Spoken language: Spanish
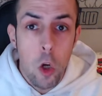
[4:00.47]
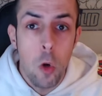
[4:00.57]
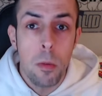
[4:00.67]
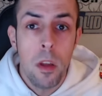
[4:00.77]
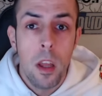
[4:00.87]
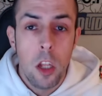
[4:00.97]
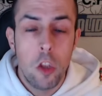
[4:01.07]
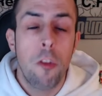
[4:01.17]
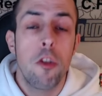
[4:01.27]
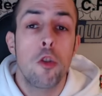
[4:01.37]
club,
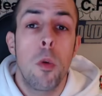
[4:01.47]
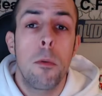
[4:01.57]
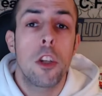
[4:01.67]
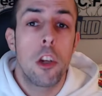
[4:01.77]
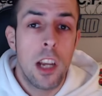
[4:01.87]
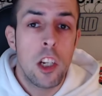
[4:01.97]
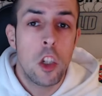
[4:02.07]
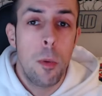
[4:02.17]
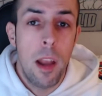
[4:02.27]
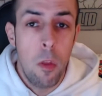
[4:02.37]
todos los huevos que os han
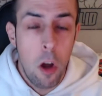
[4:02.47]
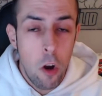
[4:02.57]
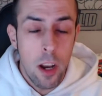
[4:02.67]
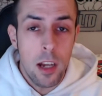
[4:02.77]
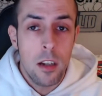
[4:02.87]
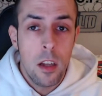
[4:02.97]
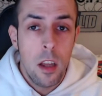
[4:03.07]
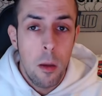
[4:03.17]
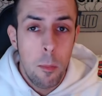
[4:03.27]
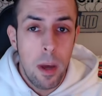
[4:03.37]
sobrado ahora
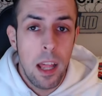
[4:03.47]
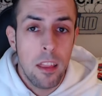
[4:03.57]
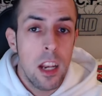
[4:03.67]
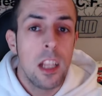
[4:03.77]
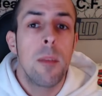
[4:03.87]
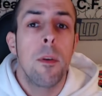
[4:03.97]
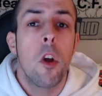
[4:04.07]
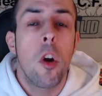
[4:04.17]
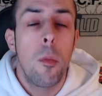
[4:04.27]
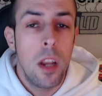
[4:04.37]
para hacer el
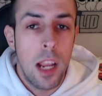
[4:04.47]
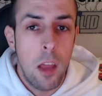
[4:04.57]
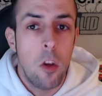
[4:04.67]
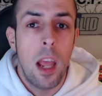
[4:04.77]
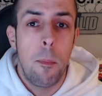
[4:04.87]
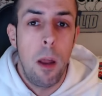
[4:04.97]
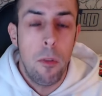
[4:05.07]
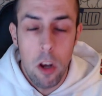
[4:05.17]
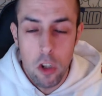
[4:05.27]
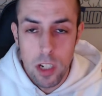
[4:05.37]
típico comunicado que
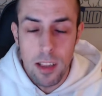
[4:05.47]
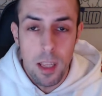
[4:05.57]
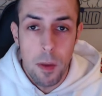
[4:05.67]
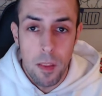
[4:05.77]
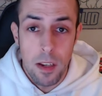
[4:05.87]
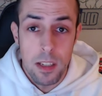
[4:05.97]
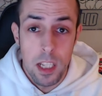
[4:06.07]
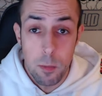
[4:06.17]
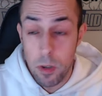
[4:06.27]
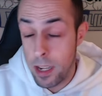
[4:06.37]
aplauden los
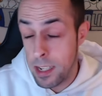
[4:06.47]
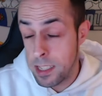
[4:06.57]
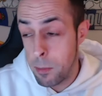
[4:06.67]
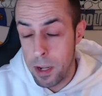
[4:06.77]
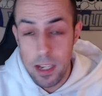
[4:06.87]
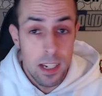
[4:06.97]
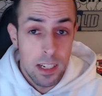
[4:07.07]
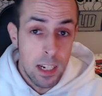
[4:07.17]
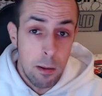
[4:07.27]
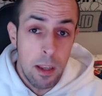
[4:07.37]
antimadridistas, porque en este país ya
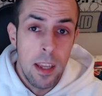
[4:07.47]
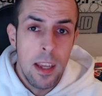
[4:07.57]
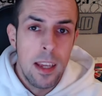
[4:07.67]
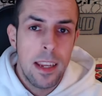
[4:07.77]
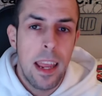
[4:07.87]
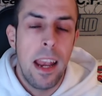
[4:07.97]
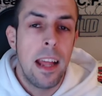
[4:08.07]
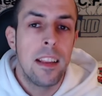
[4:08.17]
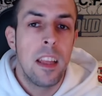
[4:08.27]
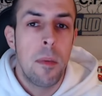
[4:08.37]
se sabe que el
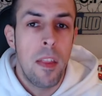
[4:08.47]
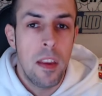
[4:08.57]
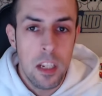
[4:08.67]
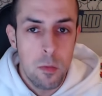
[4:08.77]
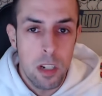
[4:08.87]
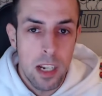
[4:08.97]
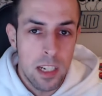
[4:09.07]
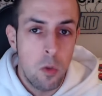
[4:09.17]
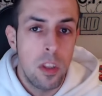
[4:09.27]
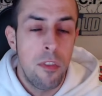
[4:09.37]
antimadridismo es la
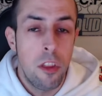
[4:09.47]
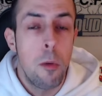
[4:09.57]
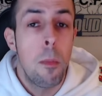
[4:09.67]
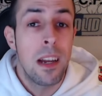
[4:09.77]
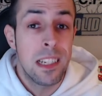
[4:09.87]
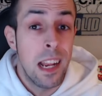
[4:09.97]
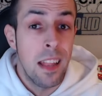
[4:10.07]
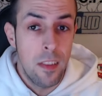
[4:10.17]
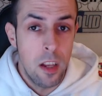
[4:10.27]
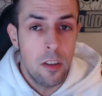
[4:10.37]
segunda afición más
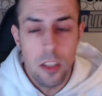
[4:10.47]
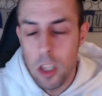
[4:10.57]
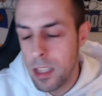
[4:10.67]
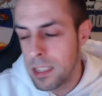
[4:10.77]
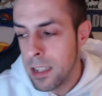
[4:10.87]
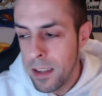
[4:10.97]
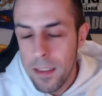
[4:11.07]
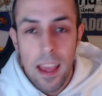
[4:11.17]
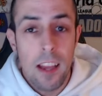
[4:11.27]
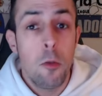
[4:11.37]
grande, ¿no? Entonces,
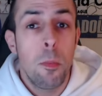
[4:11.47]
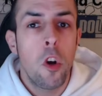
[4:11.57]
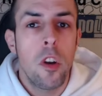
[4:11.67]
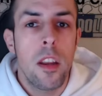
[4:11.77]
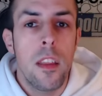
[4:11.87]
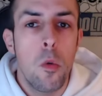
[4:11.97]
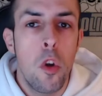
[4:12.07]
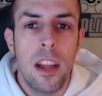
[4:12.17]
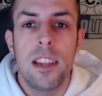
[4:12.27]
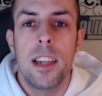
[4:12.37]
es un poco
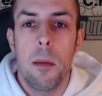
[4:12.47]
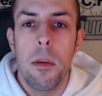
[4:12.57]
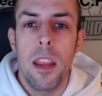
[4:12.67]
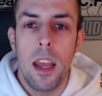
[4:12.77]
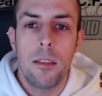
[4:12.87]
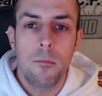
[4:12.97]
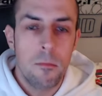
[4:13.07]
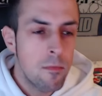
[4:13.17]
ridículo que en Sevilla,